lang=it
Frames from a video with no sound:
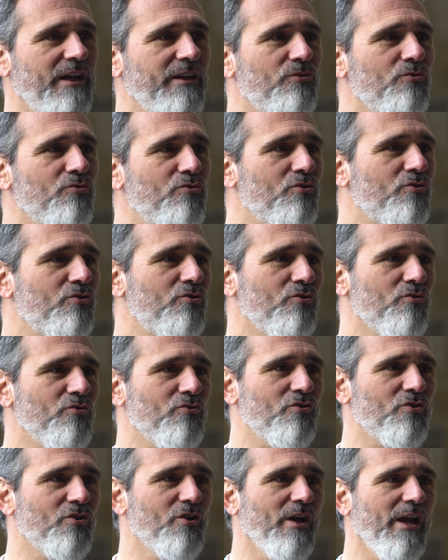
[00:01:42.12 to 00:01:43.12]
è tutto
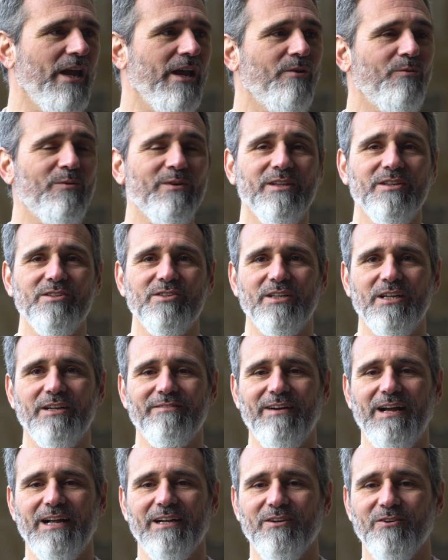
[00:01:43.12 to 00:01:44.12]
chiuso e quindi se ne
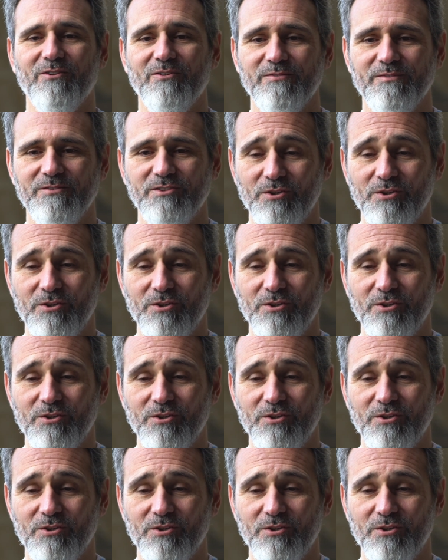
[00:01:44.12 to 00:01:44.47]
vanno.